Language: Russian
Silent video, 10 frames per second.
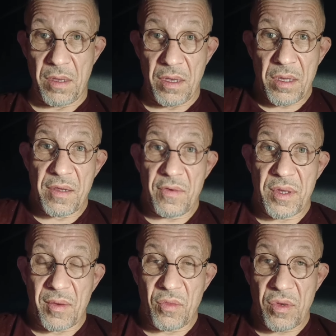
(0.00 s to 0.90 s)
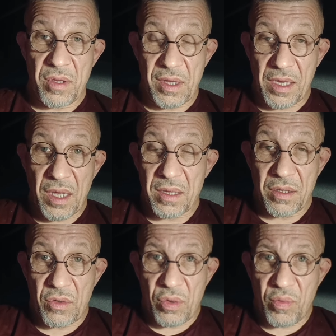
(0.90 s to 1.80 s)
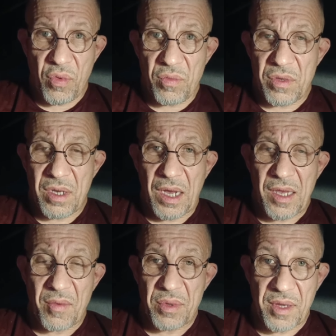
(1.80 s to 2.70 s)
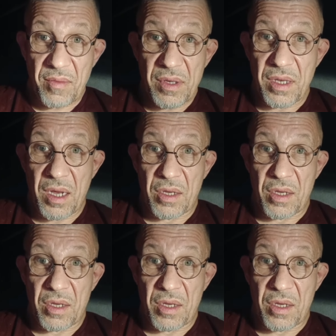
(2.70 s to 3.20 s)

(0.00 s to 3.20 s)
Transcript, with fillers: Если вы со мной не согласны, то вспомните хотя бы события,